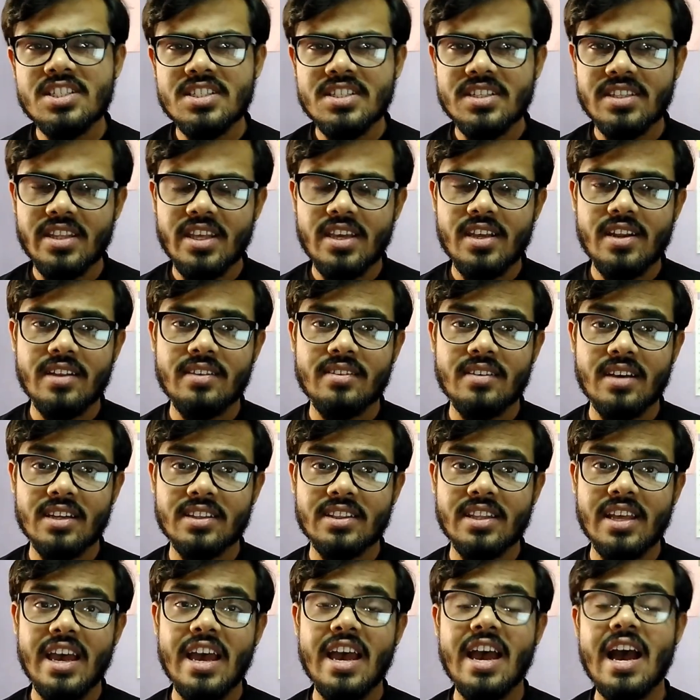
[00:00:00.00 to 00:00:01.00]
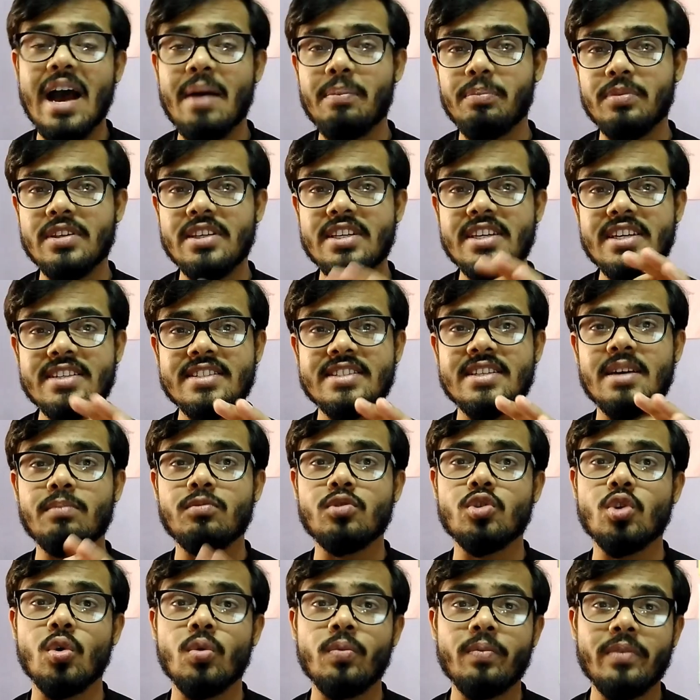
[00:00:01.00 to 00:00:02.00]
चीजें दे सकता है आप ये
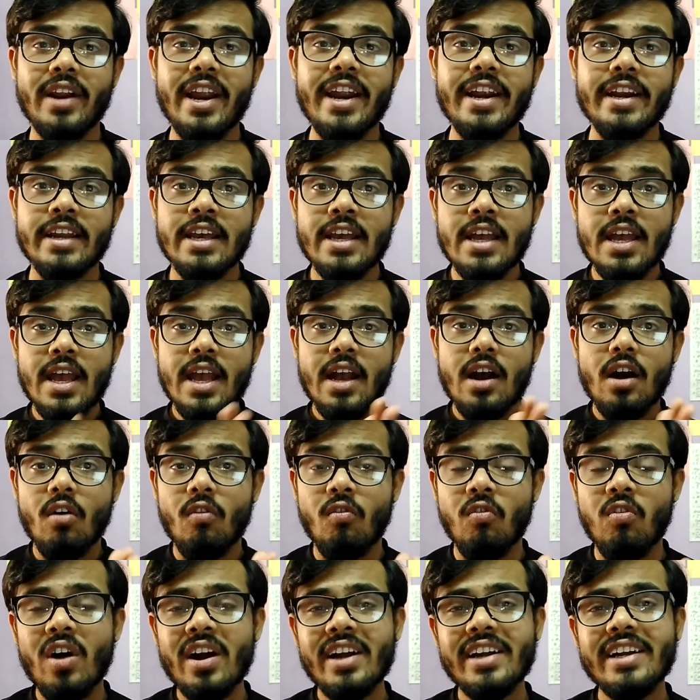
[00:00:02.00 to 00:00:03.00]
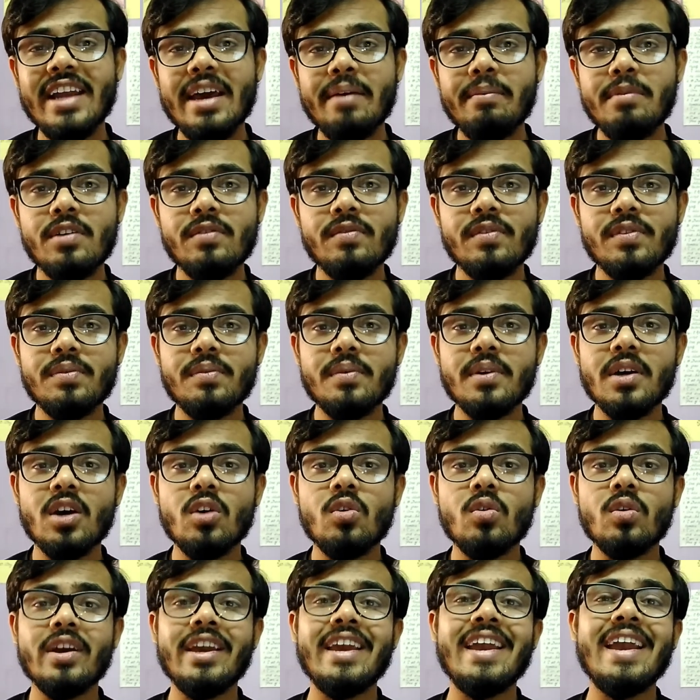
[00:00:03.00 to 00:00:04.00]
समझो राइट वन टाइम इन्वेस्टमेंट
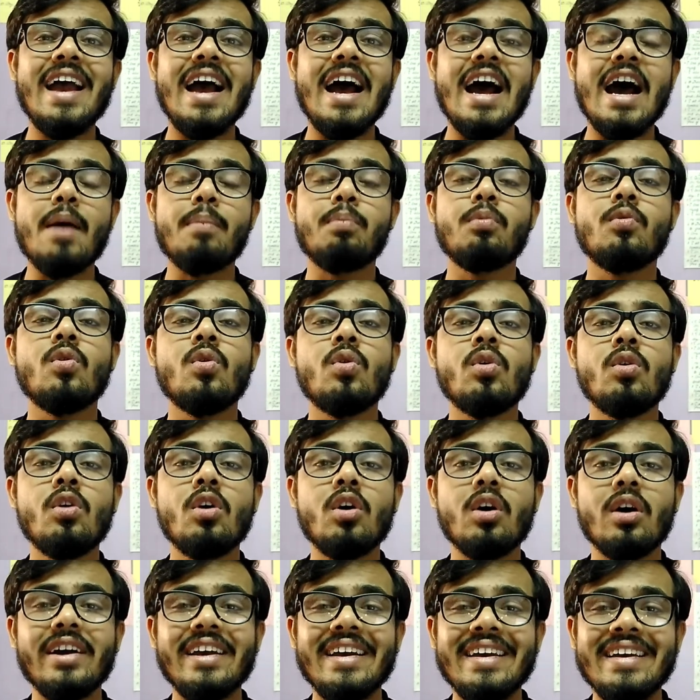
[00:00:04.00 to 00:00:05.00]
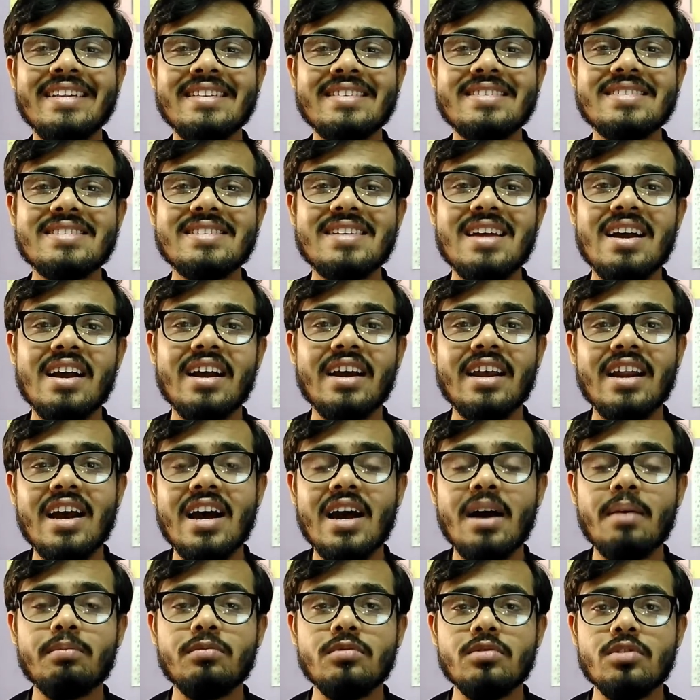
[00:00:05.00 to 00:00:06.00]
करोगे आपको
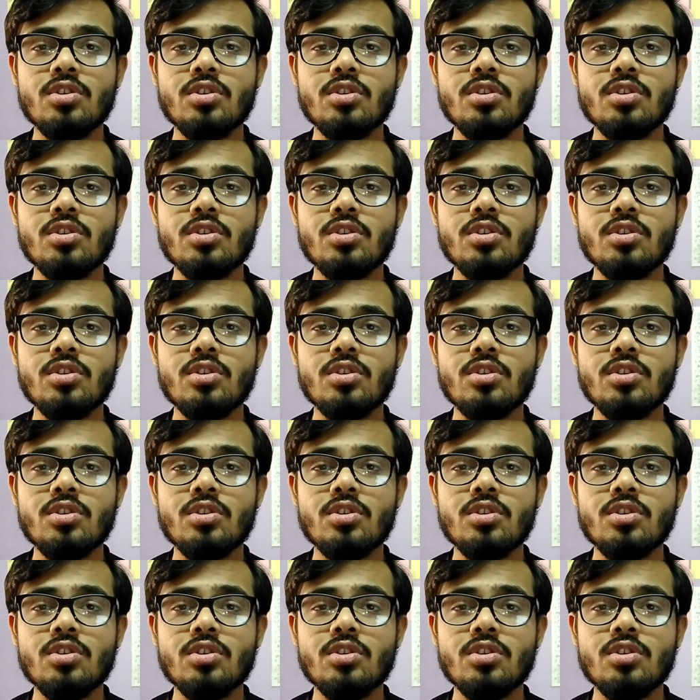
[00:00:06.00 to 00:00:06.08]
इंस्टाग्राम